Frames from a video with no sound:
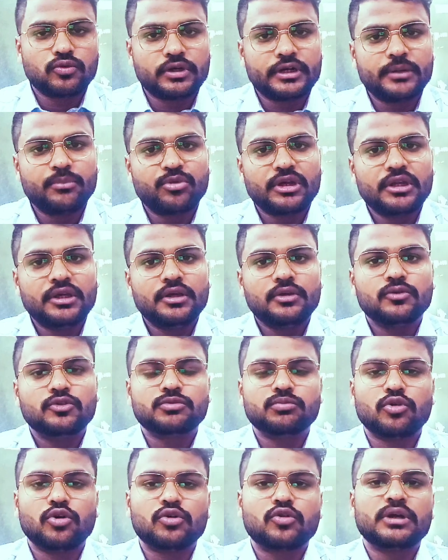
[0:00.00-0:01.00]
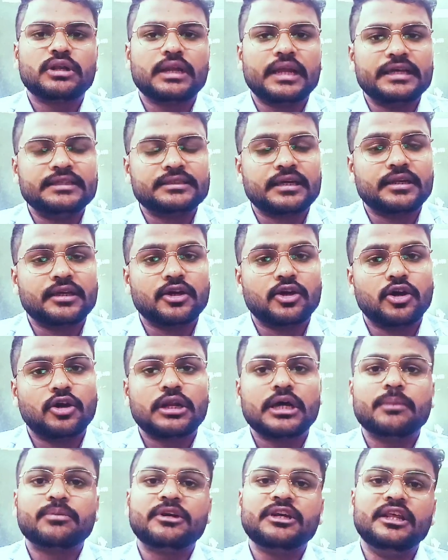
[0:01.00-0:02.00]
करिए उस मॉक को एनालाइज करिए और
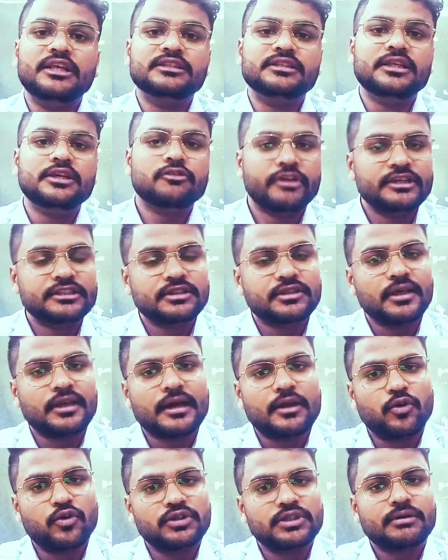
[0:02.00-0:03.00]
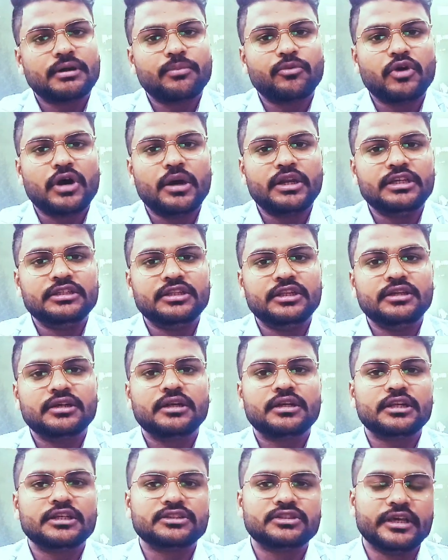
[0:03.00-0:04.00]
आपकी रीजनिंग वहीं से तैयार होगी जब आप वहाँ रीजनिंग का
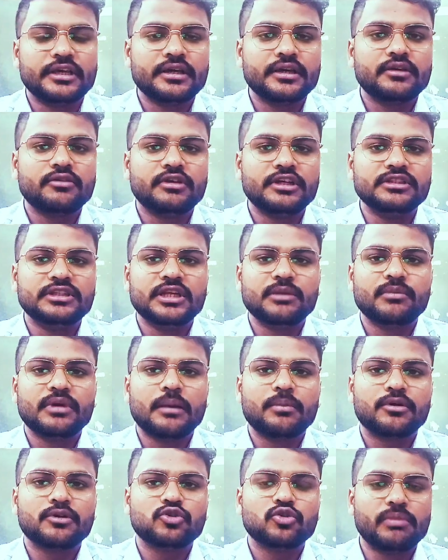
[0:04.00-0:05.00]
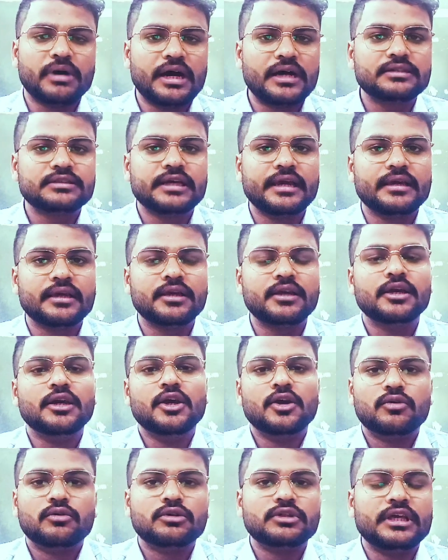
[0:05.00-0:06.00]
टेस्ट देंगे और रीजनिंग में आपके जो मार्क्स आएंगे
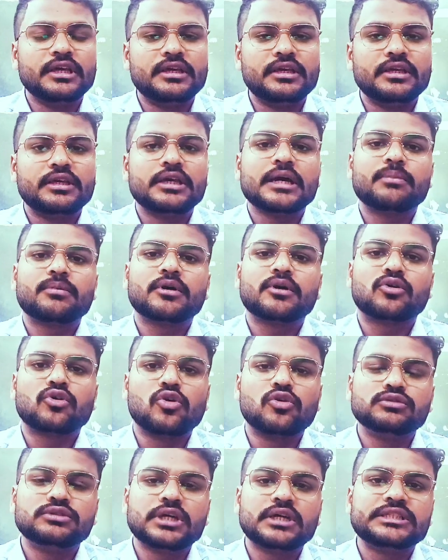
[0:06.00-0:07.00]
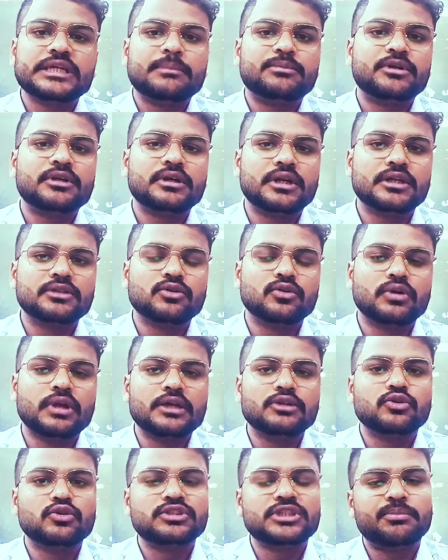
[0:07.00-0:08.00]
वो देखिए कि आपका कौन सा चैप्टर गलत हो रहा है
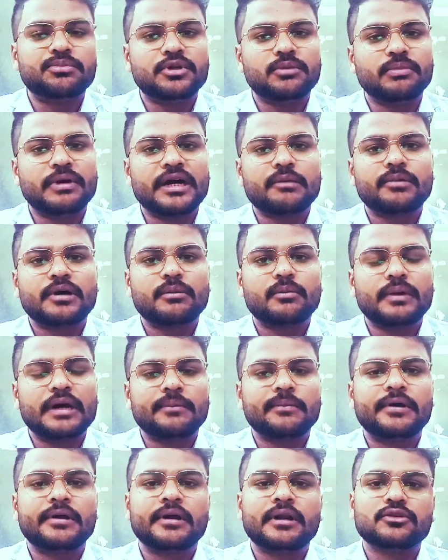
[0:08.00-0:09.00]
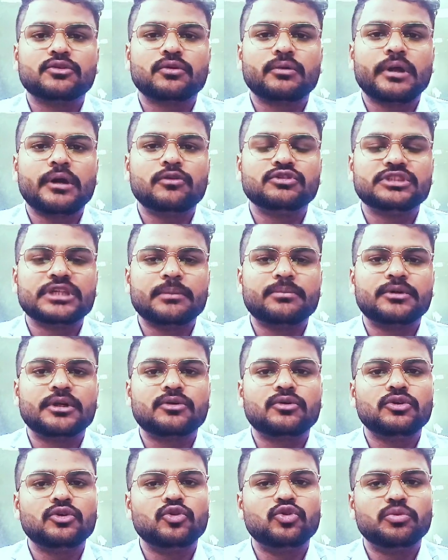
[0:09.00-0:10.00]
जो चैप्टर बार बार बार बार गलत हो रहा है उस चैप्टर को
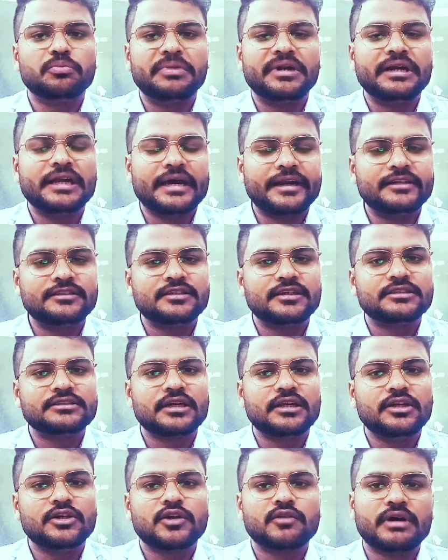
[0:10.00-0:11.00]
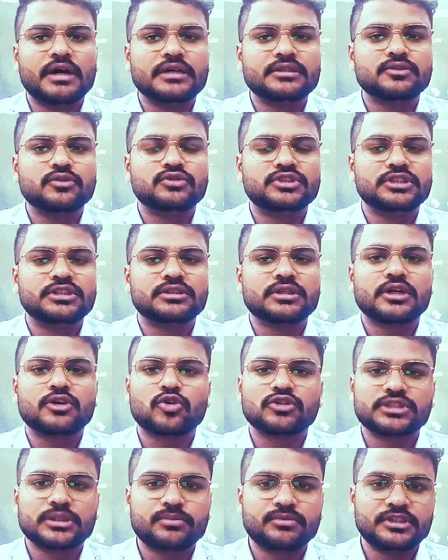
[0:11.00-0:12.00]
यूट्यूब पर डायरेक्ट सर्च करिए और वहाँ से उस चीज़ का
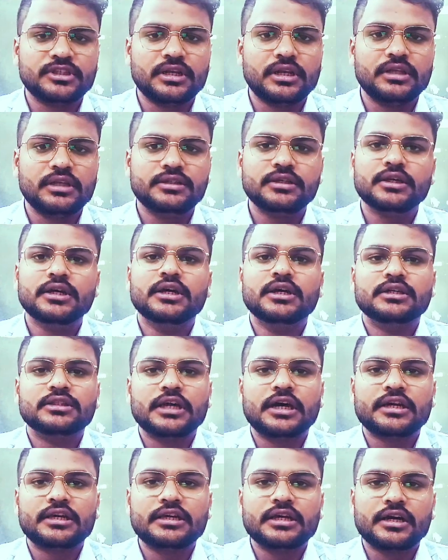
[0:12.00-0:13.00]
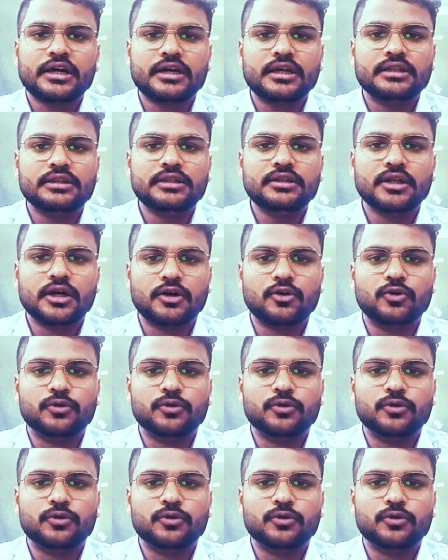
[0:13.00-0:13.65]
कॉन्सेप्ट सीख लीजिए ताकि आगे गलती ना हो